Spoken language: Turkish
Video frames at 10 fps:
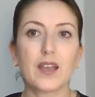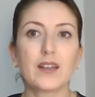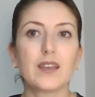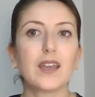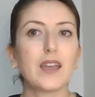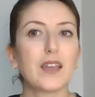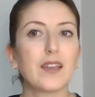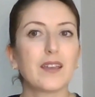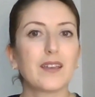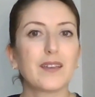Yani
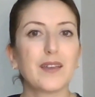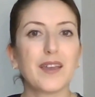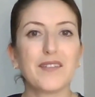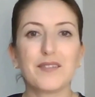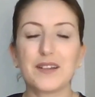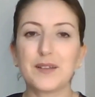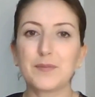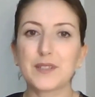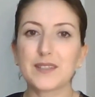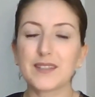e,
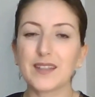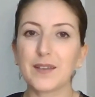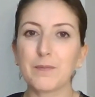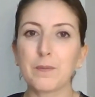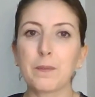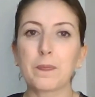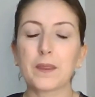evliliğimizde